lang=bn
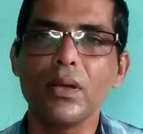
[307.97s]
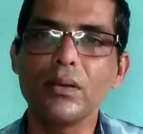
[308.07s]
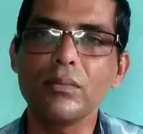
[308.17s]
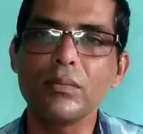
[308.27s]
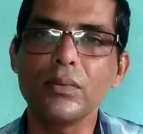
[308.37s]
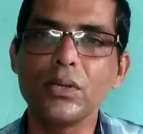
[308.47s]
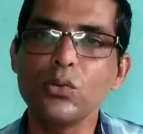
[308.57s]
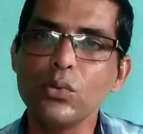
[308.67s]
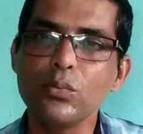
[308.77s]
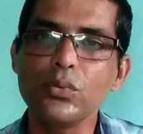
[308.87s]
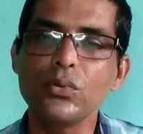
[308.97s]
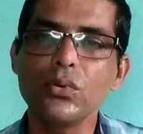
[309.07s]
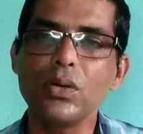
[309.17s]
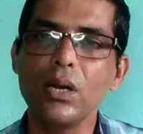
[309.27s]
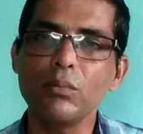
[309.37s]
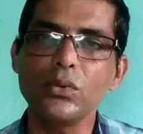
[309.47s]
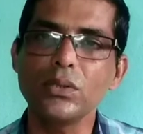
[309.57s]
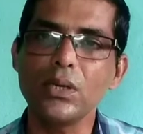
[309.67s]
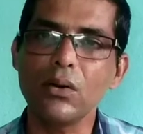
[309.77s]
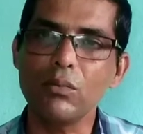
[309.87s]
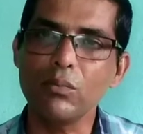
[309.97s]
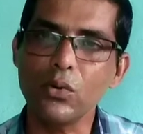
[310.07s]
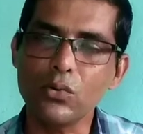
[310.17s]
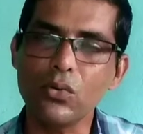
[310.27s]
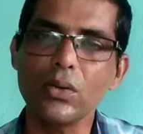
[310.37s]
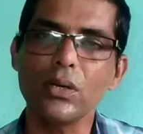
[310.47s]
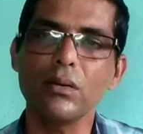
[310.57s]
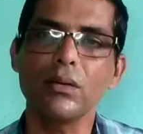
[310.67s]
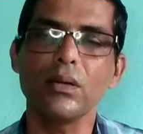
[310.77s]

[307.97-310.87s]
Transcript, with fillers: এই ইন্দ্রপুত্র নীলাম্বর যে এখন বর্তলোকে